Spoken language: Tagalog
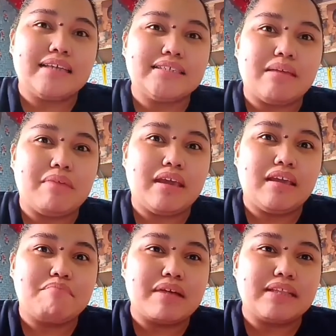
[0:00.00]

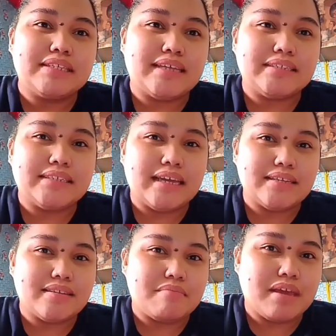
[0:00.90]
kesame, yung pang design sa
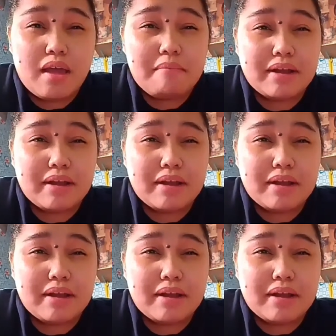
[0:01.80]
kesame.